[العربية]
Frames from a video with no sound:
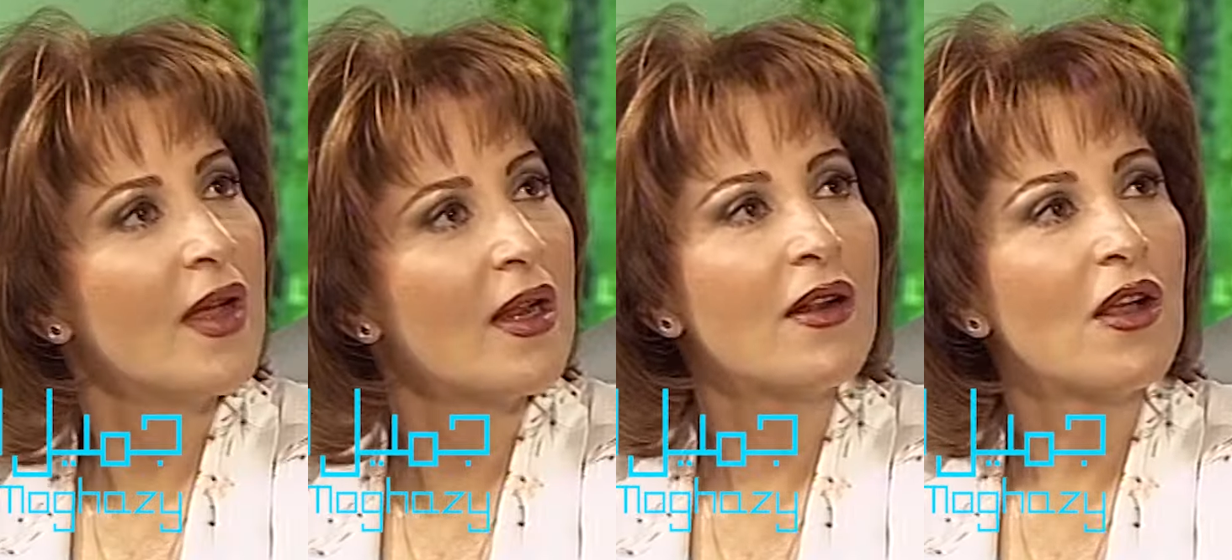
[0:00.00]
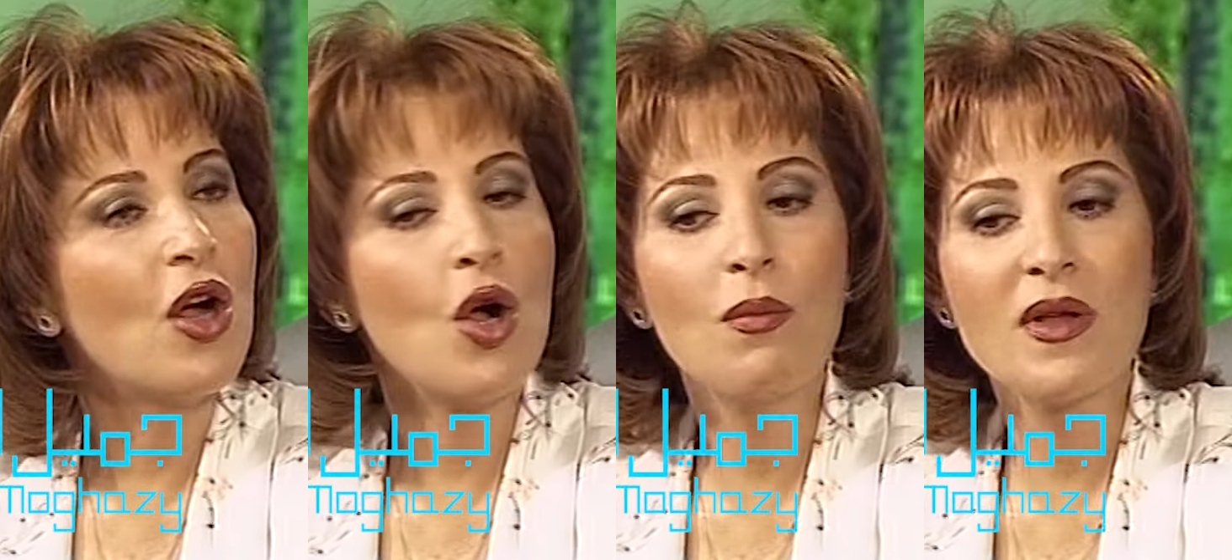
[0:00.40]
فعلا
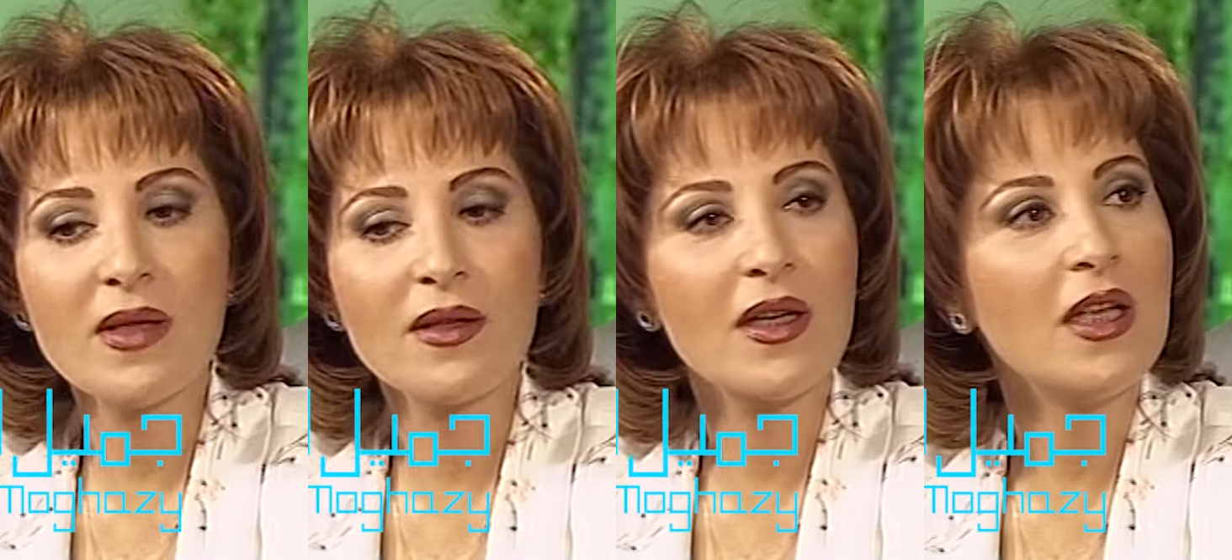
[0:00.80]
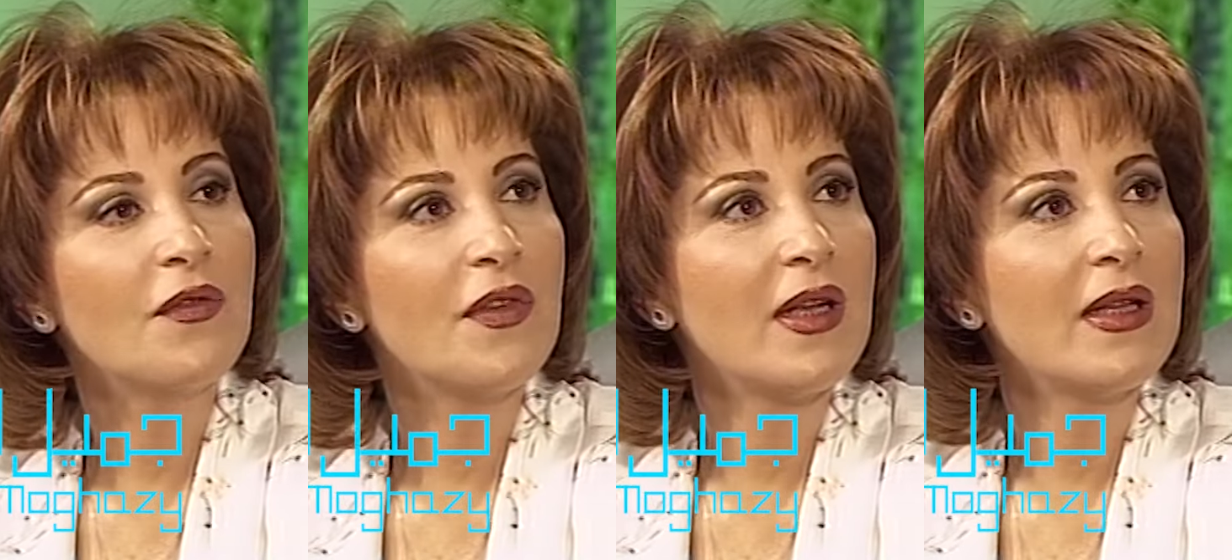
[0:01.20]
اه هم
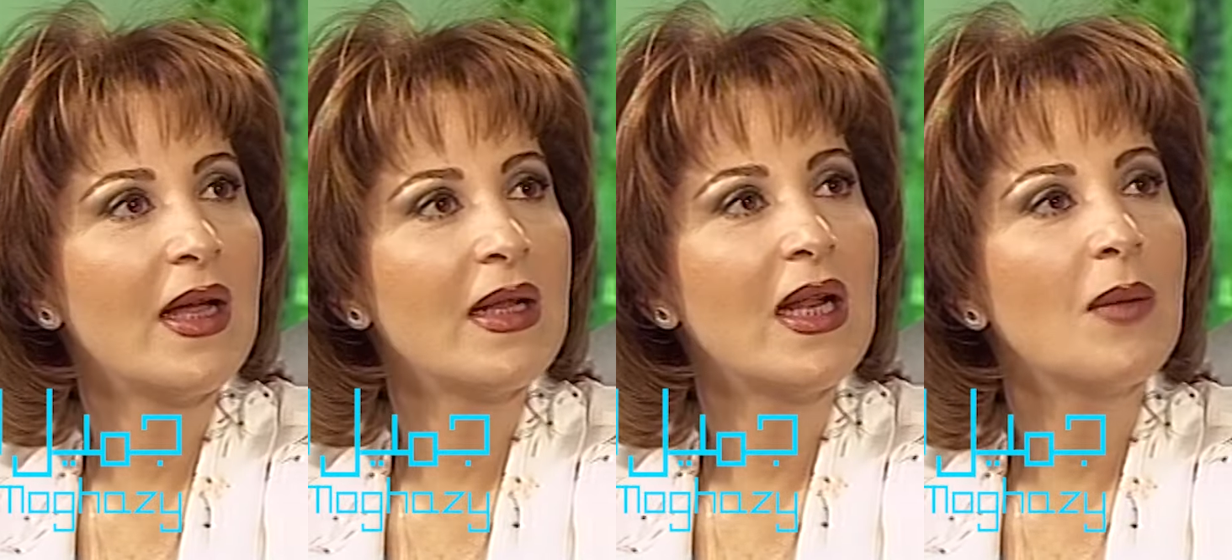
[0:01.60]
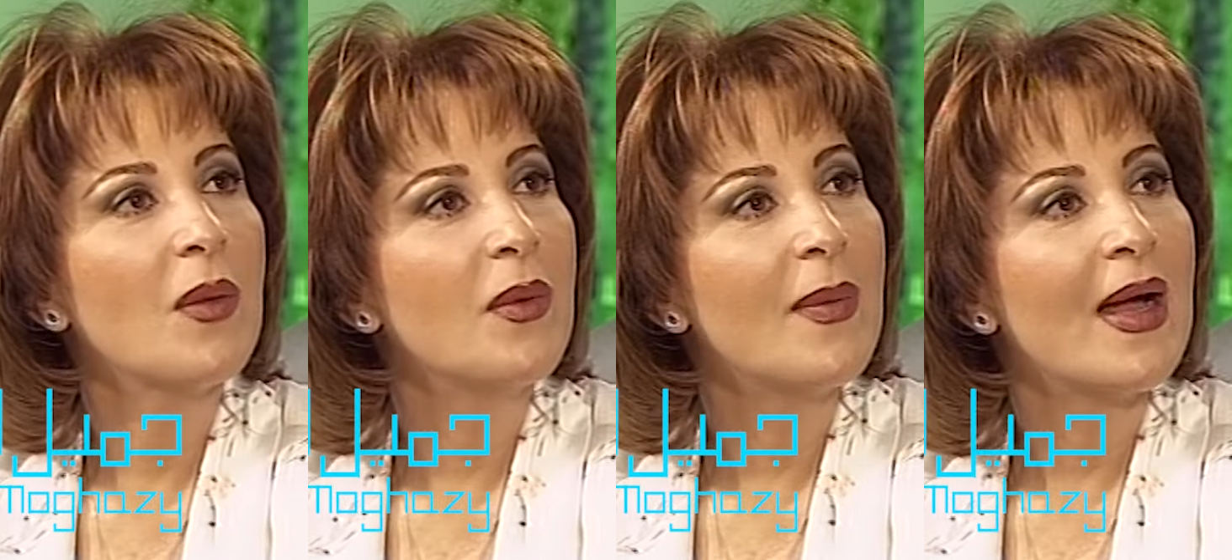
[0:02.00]
صادقين في ان انا
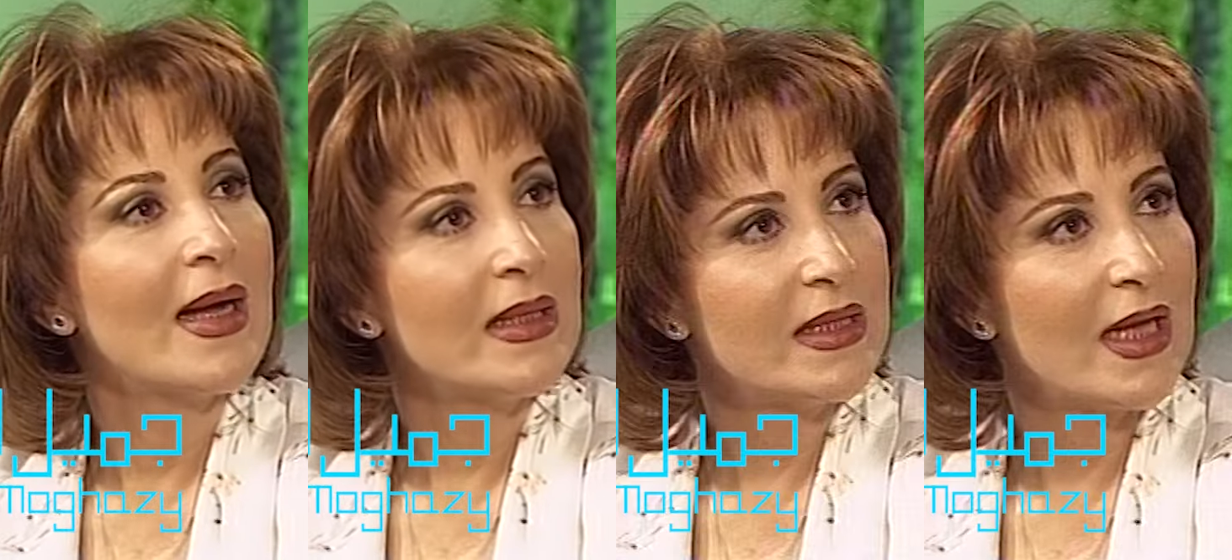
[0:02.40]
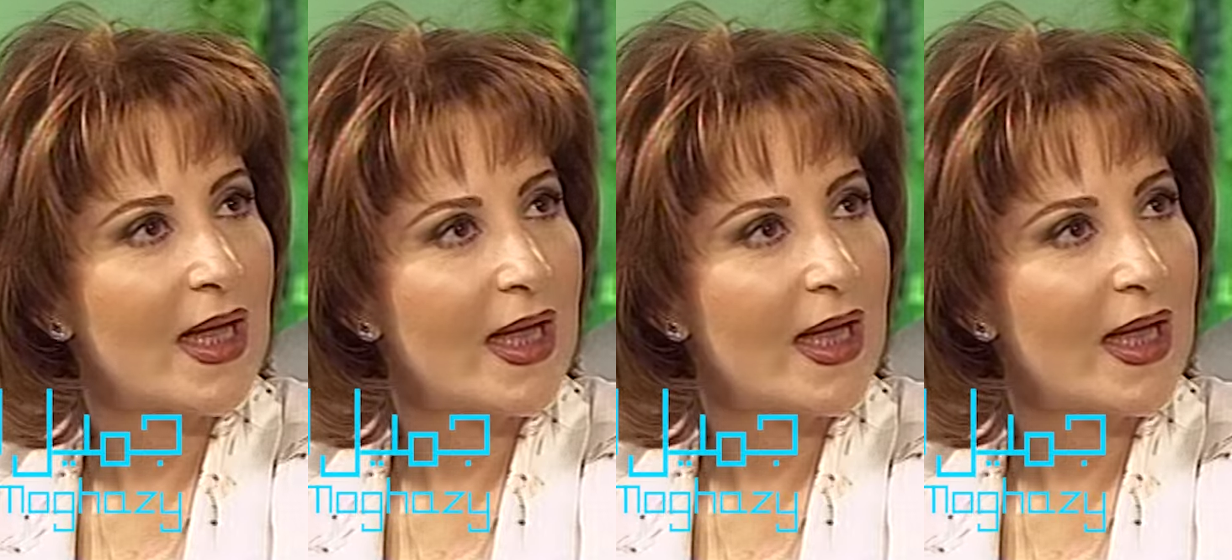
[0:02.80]
لما بيبقى عندي